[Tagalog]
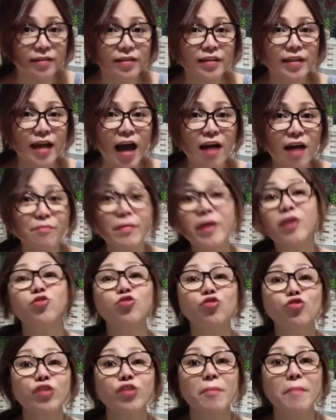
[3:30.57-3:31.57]
ang may
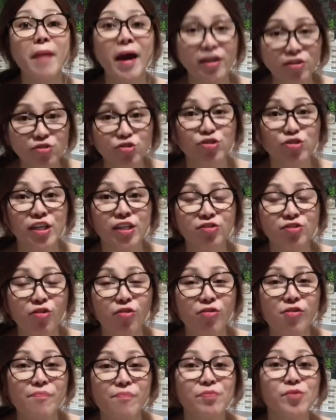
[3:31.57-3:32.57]
coronavirus
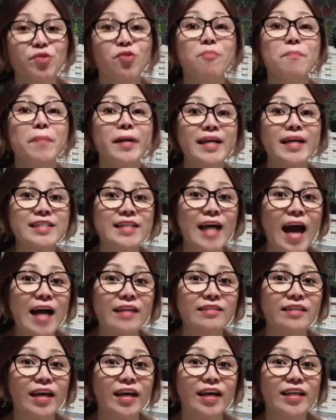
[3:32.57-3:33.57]
dito. Kumpara sa
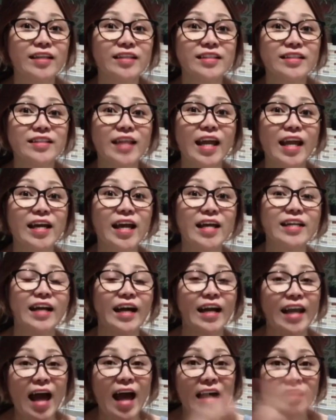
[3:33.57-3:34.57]
atin, talagang
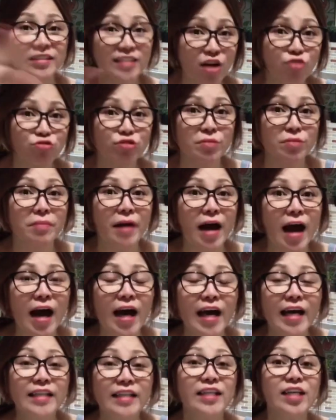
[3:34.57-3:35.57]
naka-lockdown, di ba?
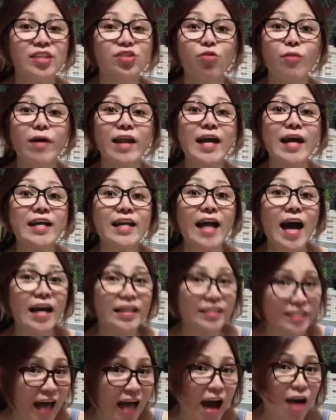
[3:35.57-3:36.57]
Dito walang
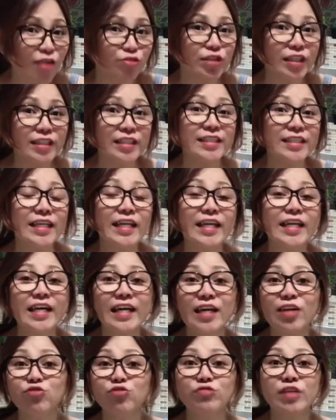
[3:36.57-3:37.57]
lockdown, hindi sila na
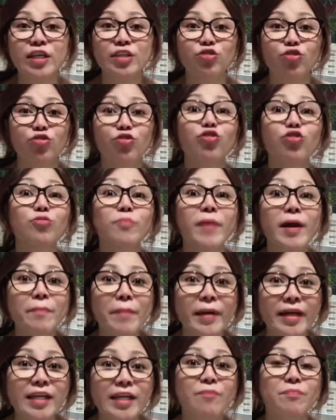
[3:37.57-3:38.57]
dito. Normal
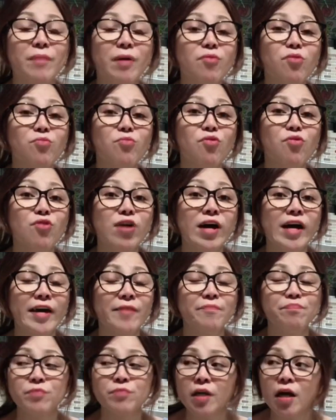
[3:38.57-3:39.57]
pa rin ang pamumuhay
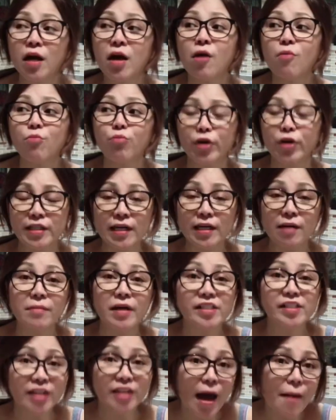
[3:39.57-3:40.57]
pwede kang
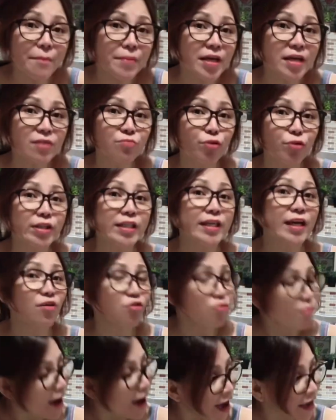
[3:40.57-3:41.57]
mag-shopping, pwede kang
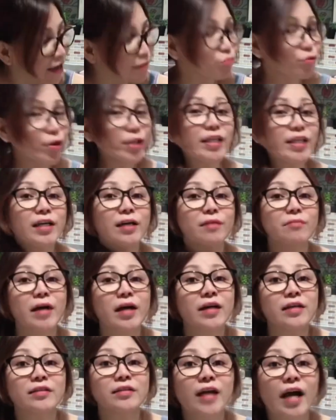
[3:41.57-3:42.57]
kumain, pwede kang
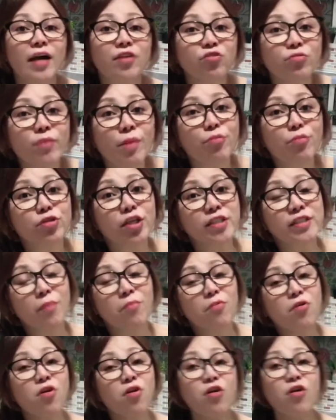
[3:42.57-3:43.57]
mag, ano, magpunta sa
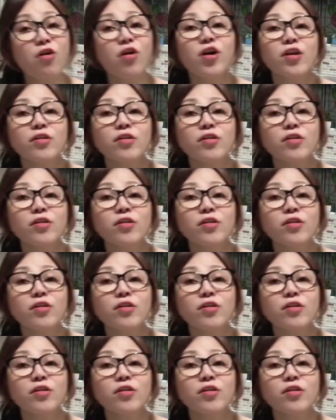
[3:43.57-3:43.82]
mall,